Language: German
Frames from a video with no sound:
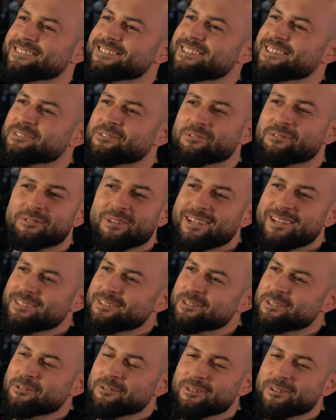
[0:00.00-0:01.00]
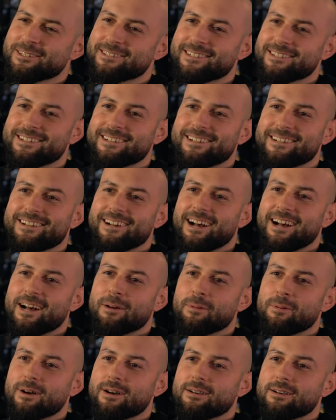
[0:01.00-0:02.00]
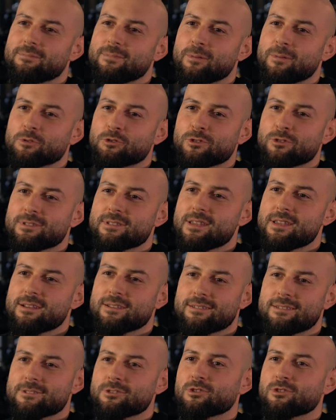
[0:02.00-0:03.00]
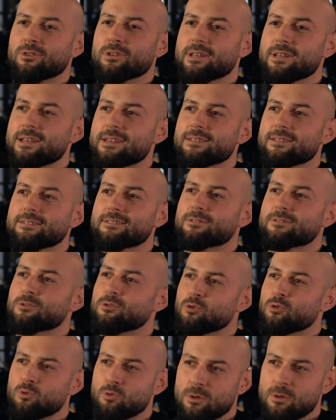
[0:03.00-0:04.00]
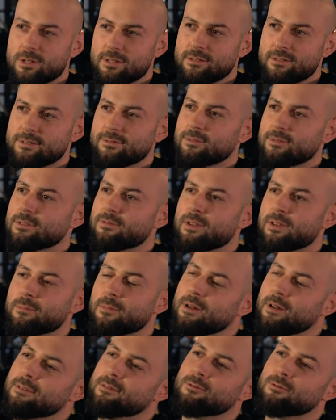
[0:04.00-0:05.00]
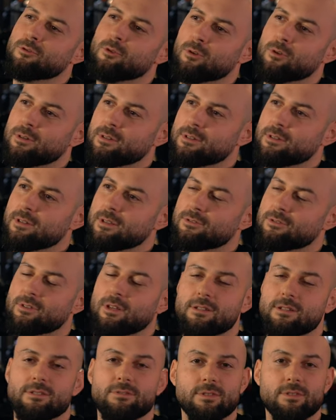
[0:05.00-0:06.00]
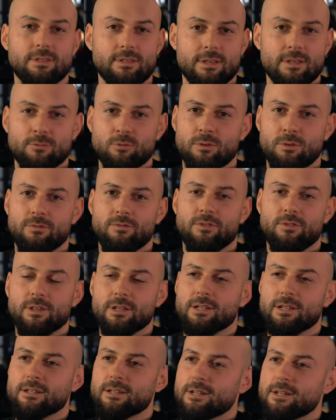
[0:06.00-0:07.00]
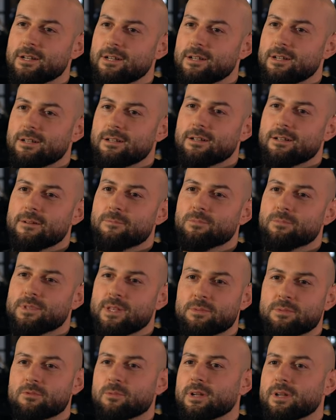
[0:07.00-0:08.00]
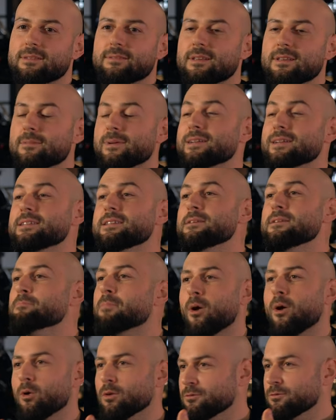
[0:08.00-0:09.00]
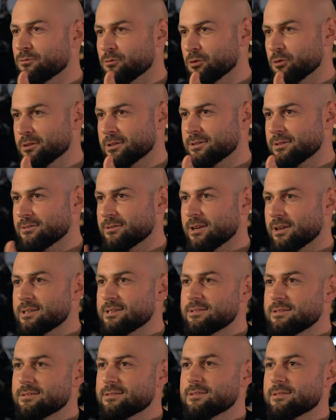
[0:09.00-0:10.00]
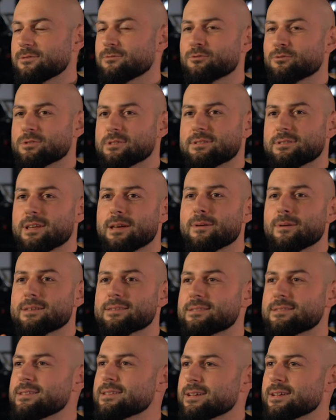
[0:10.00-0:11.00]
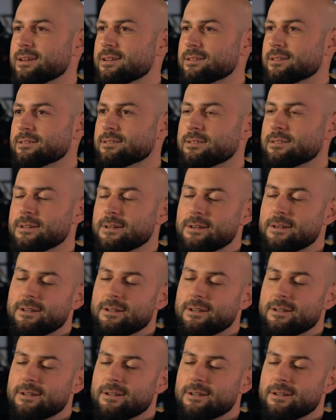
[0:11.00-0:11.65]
Ne? Also total gestört. Ja. Aber man muss schon sagen, es ist schon echt cool, sich so ein Event mal anzugucken. Ne? Also kann ich wirklich jedem nur empfehlen. Ähm, selbst wenn man das selber nie bauen würde oder nie sich für sich selber sieht halt, ne?